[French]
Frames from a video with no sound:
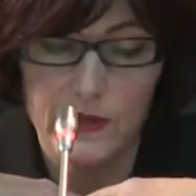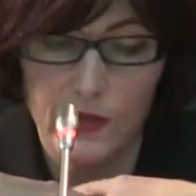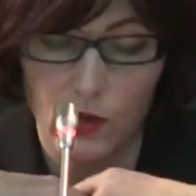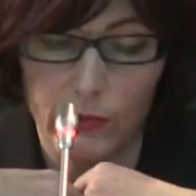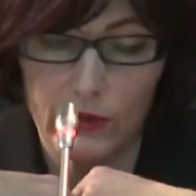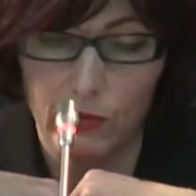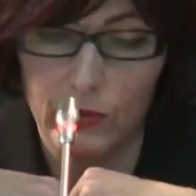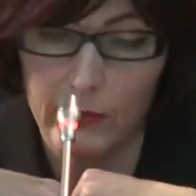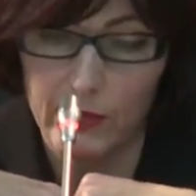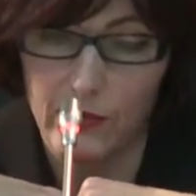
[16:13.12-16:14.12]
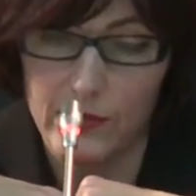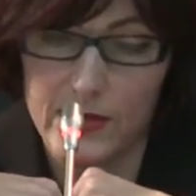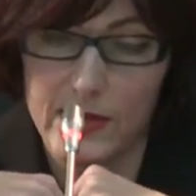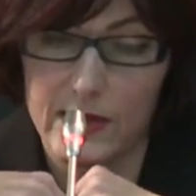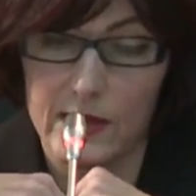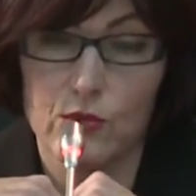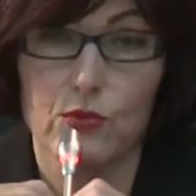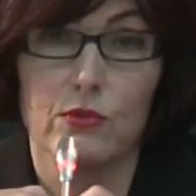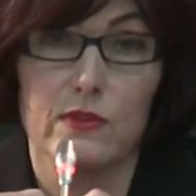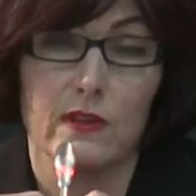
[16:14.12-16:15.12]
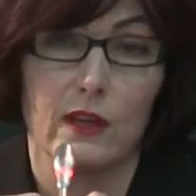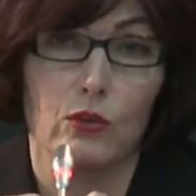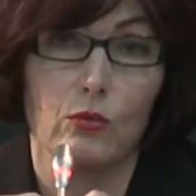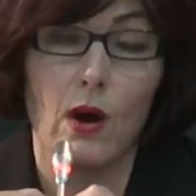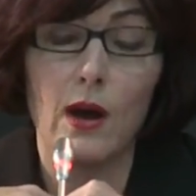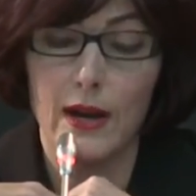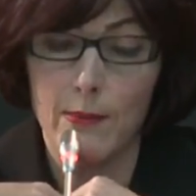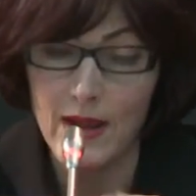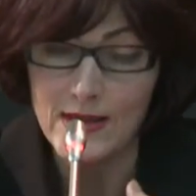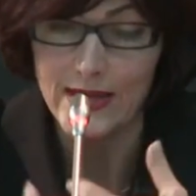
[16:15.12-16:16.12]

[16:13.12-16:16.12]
des combattants de l'armée française issus de ces territoires la place